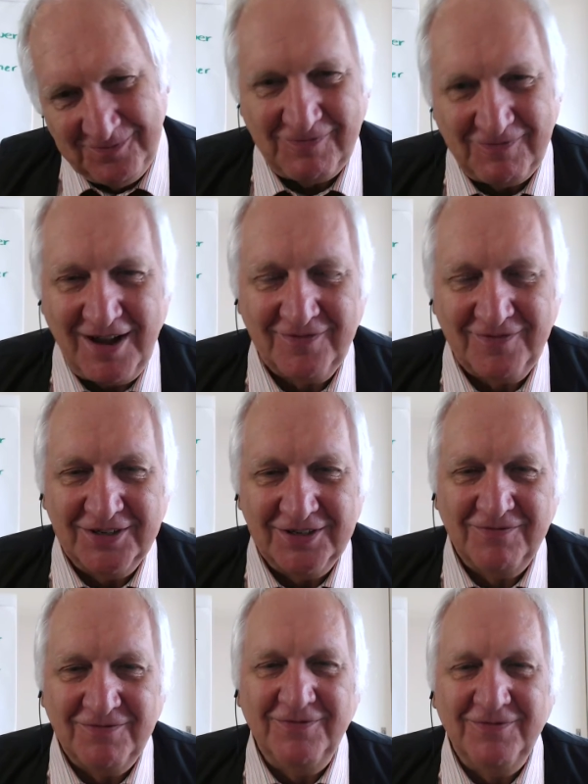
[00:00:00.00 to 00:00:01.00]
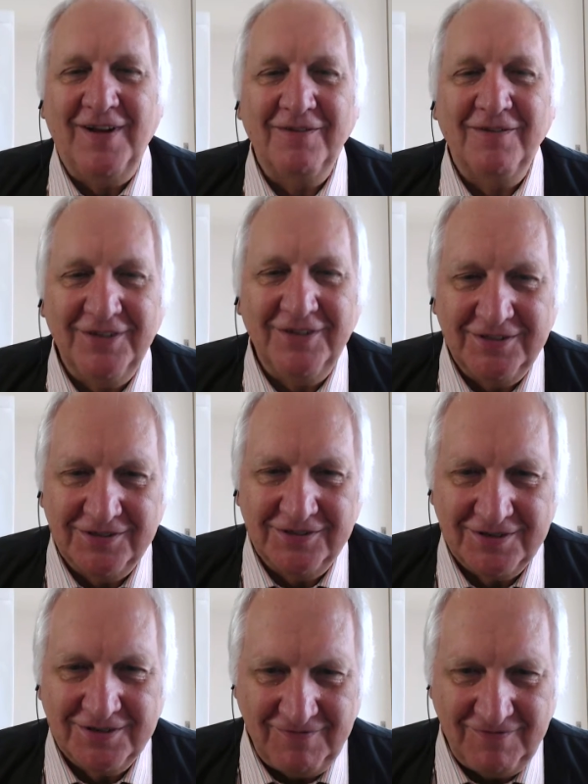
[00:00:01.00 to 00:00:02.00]
wagen wir, das, wagen wir diesen
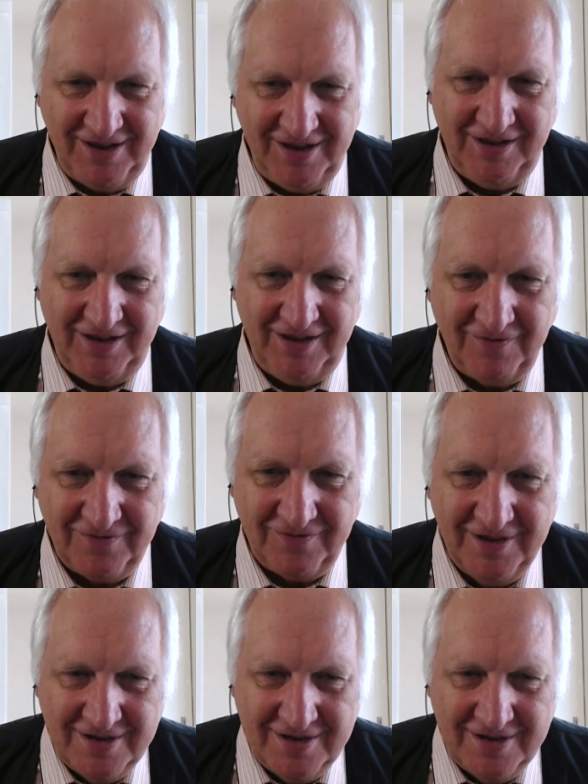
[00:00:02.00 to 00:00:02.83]
Weg hinauf.